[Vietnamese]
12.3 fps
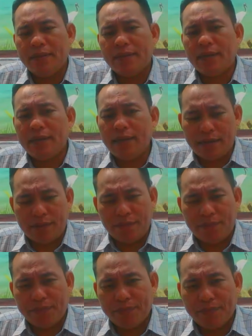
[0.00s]
teo đất
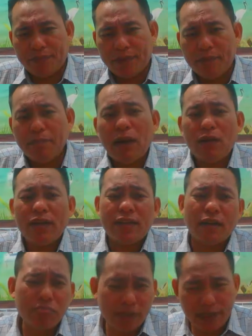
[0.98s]
bảo rằng
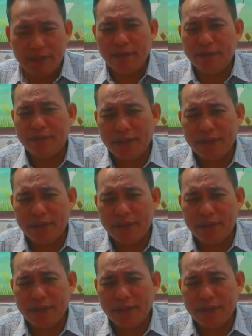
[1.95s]
không sinh